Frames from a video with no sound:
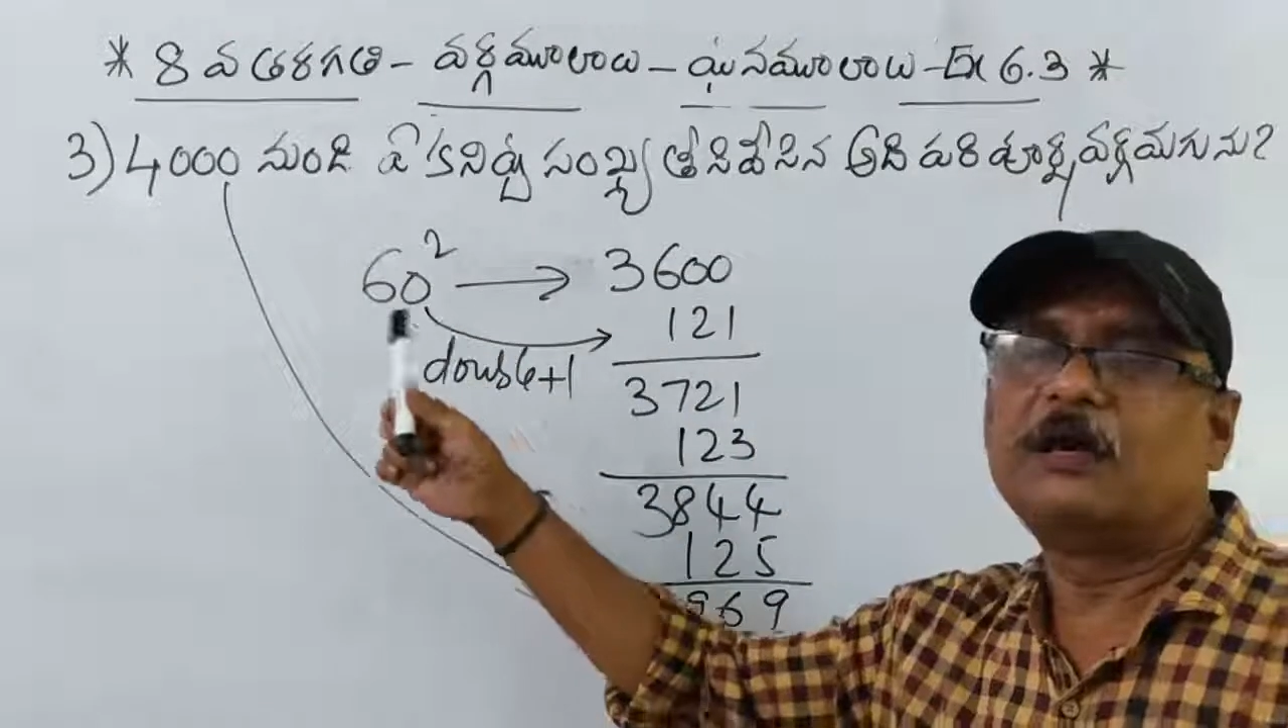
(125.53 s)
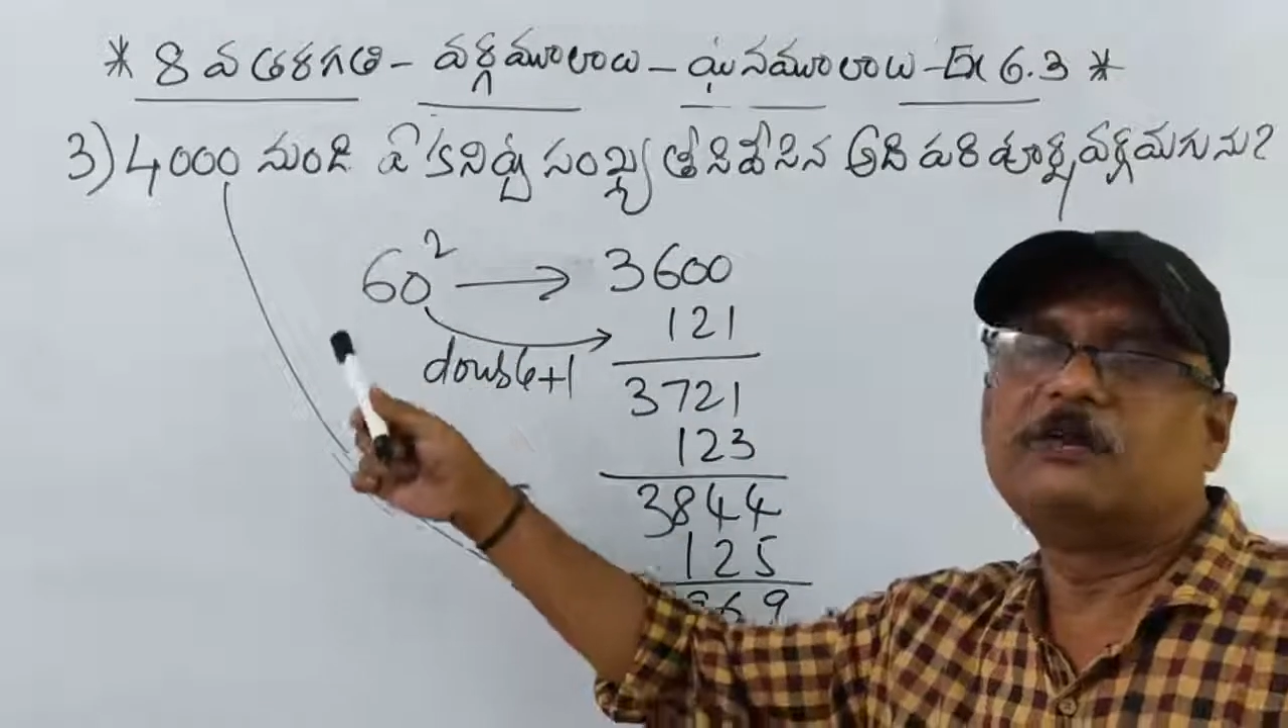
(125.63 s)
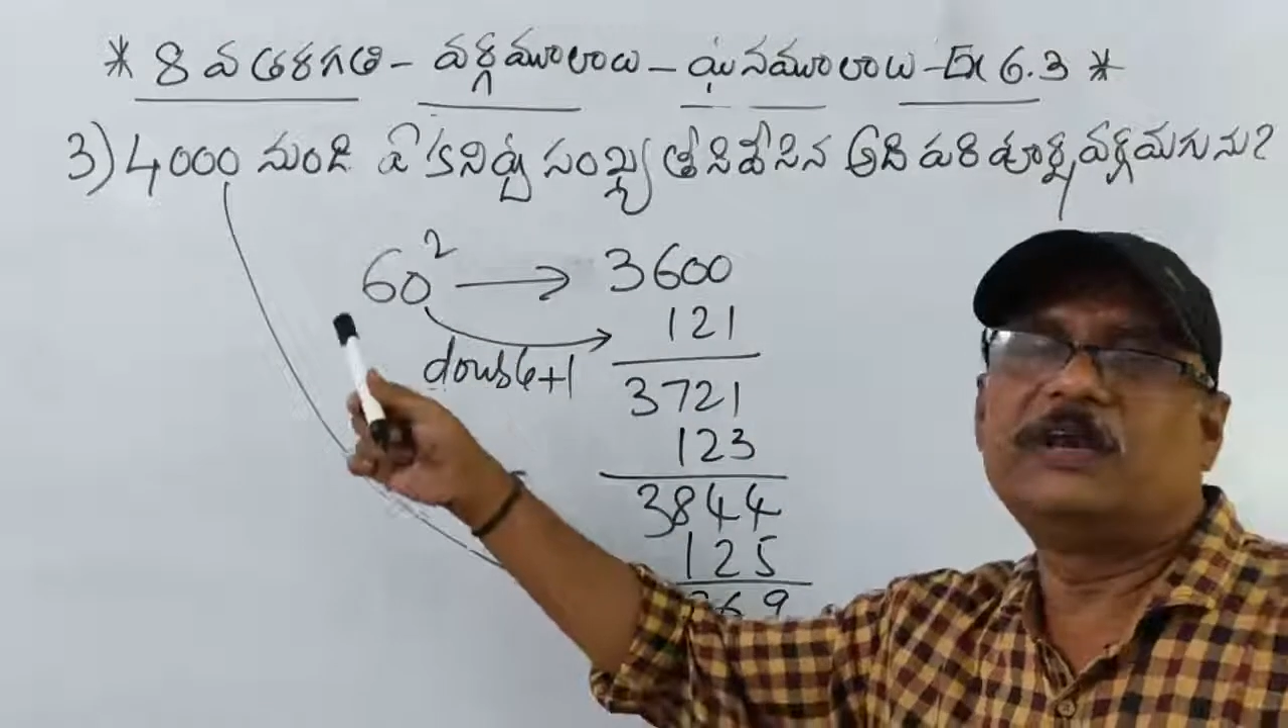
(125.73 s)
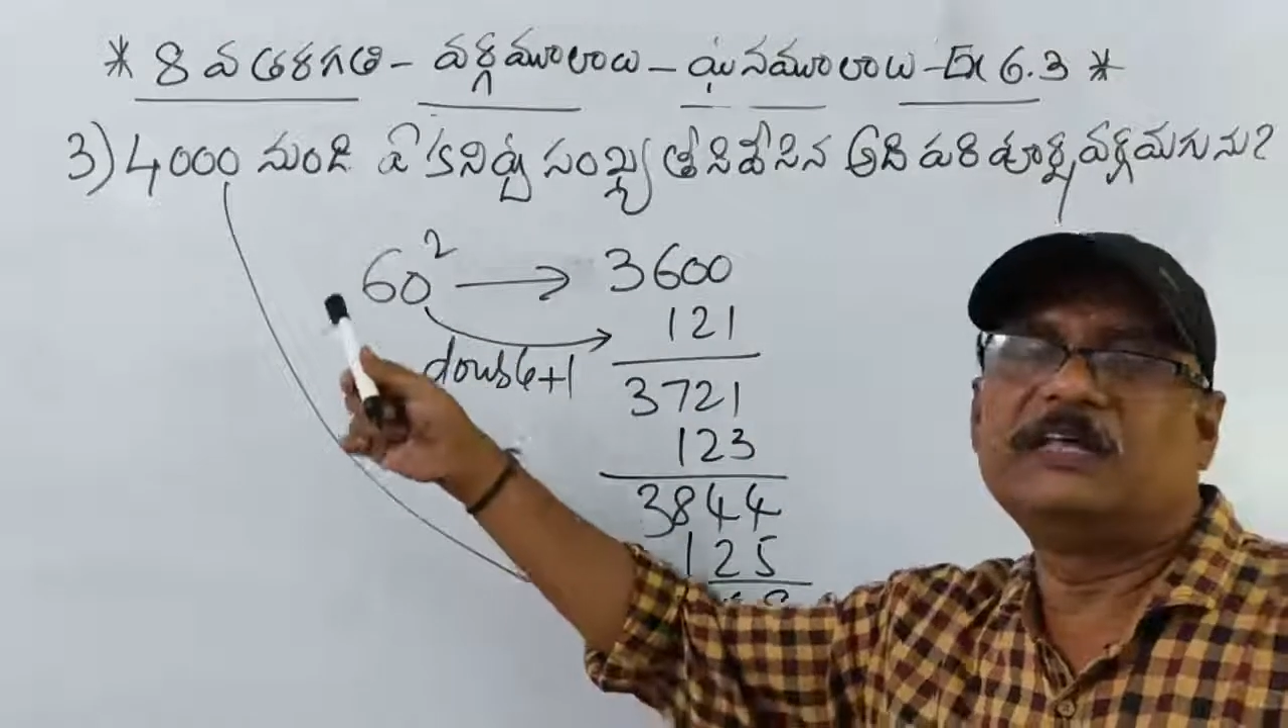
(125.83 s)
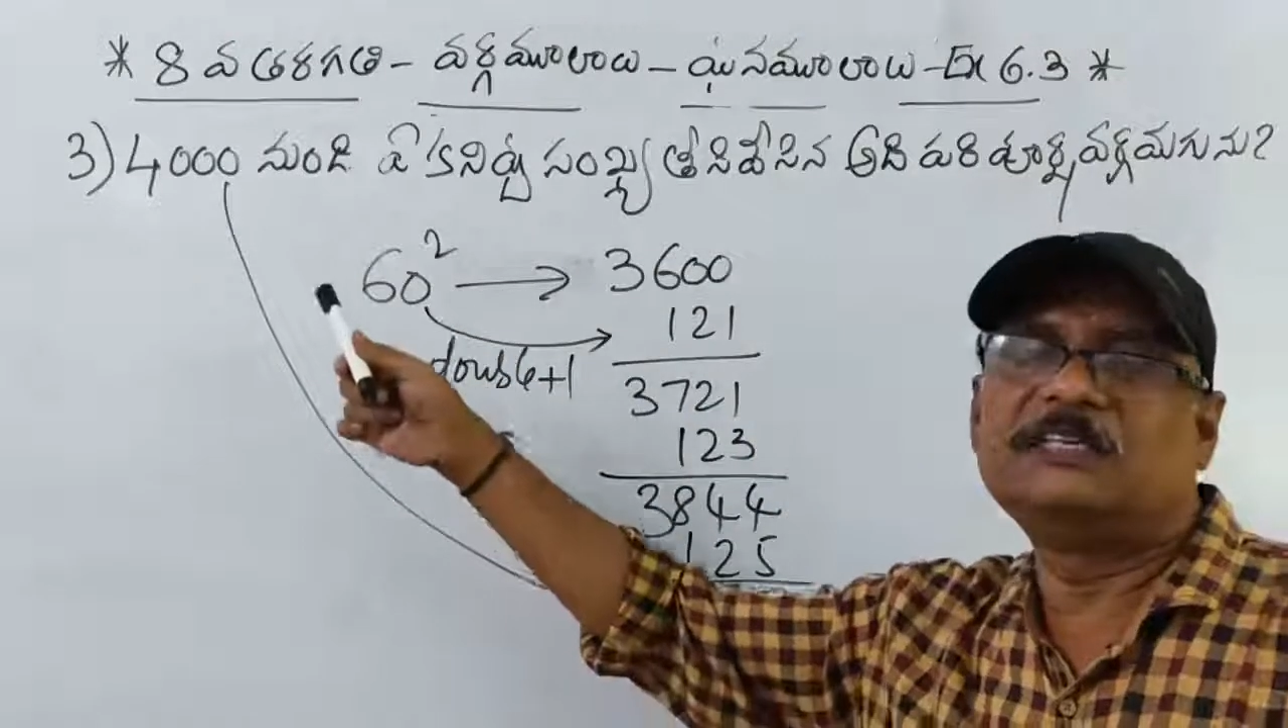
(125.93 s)
నాలుగు
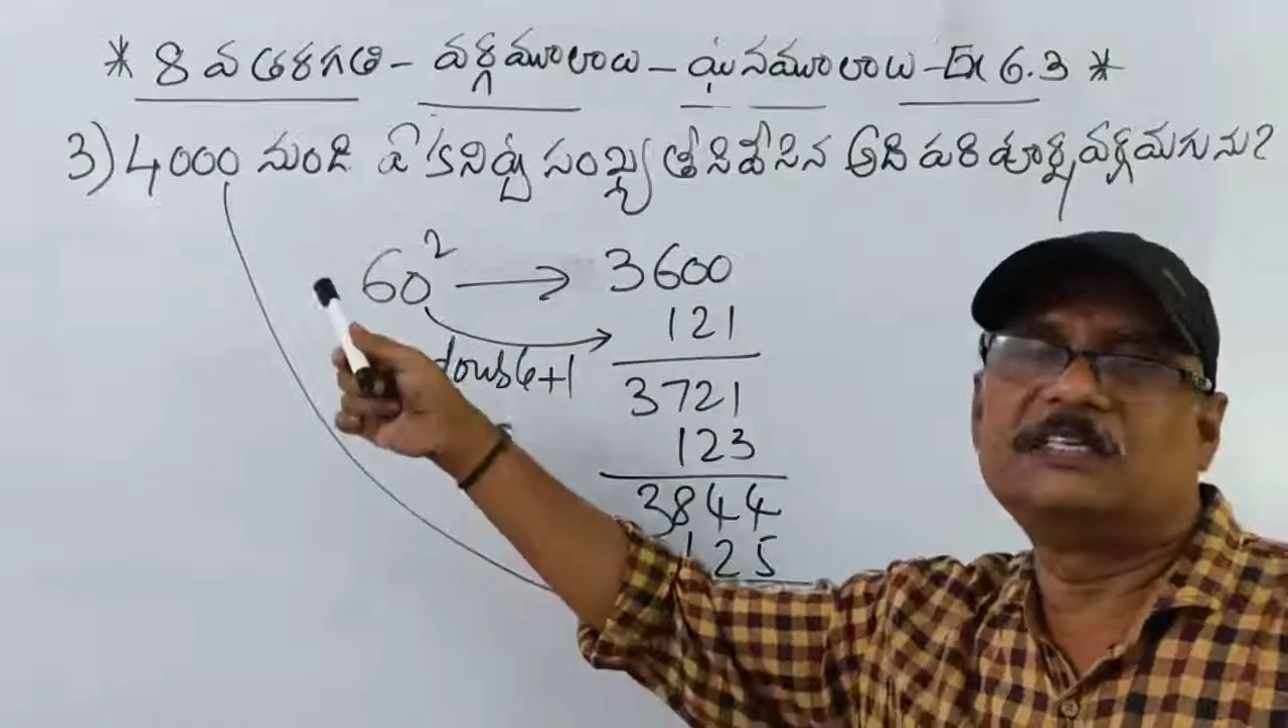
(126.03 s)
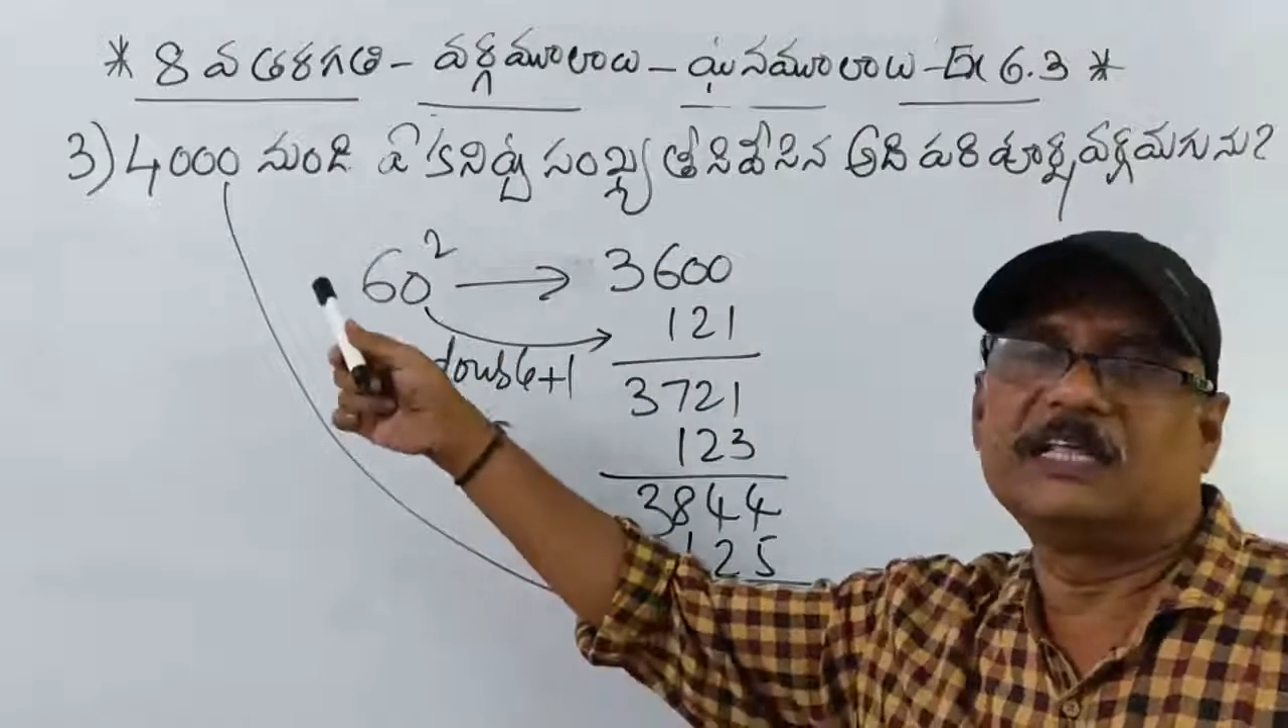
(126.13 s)
వేల నుంచి